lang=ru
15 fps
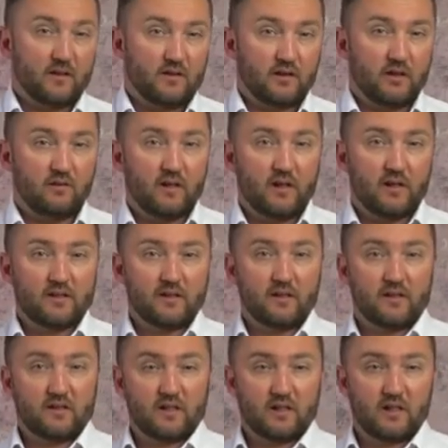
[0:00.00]
Не является
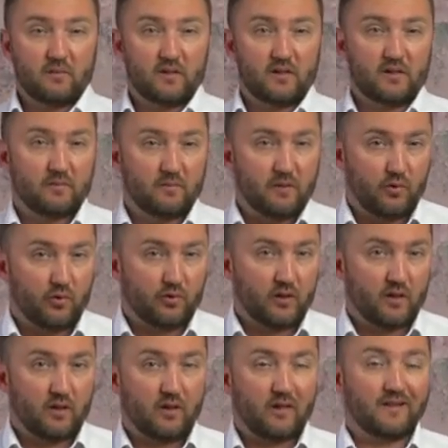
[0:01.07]
изъятым из
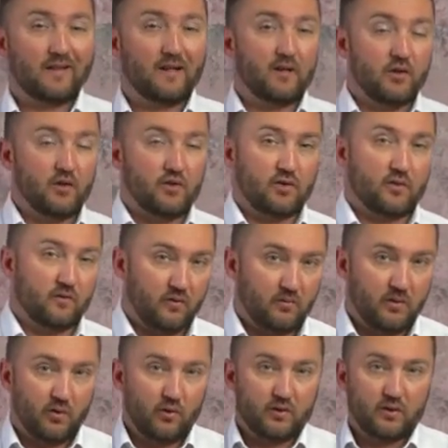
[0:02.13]
оборота, ограниченным в
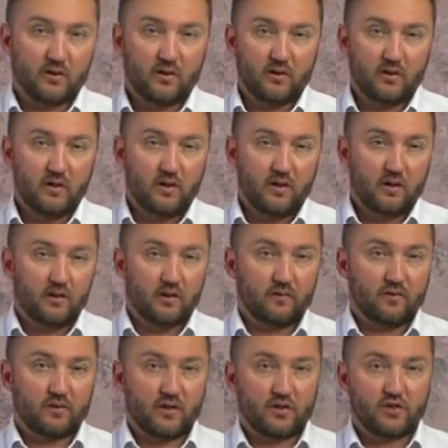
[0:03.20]
обороте, и
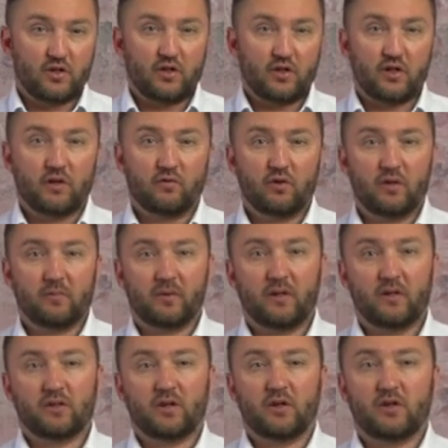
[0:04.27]
в отношении него не
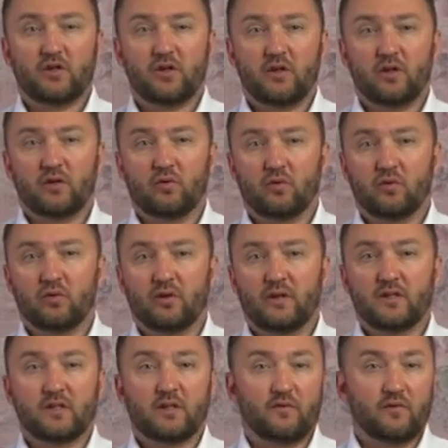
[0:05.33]
принято решение о
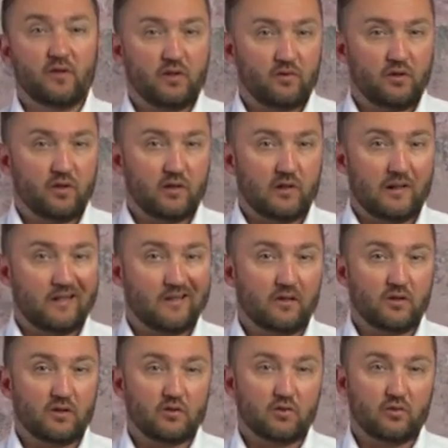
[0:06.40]
резервировании для
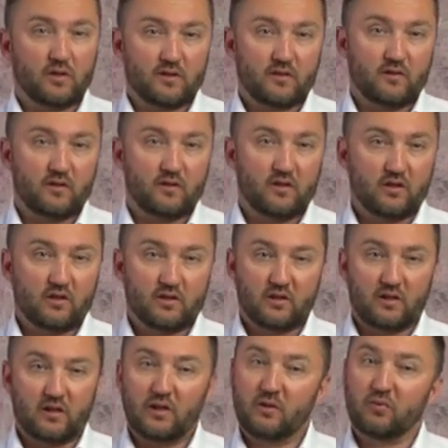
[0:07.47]
государственных
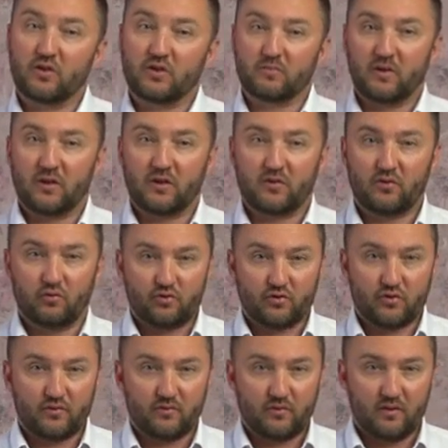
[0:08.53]
или муниципальных нужд.
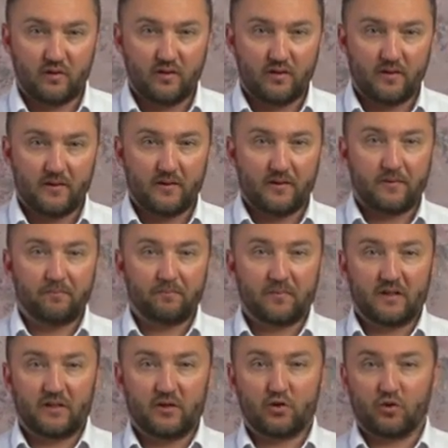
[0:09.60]

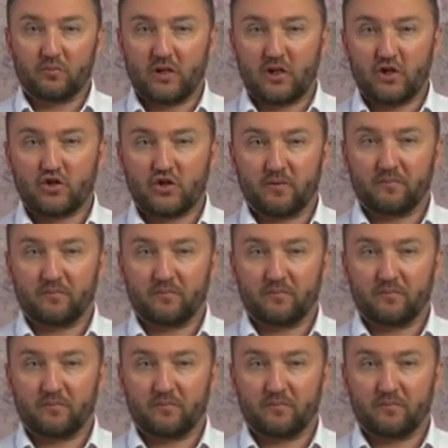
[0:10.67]
Идем дальше.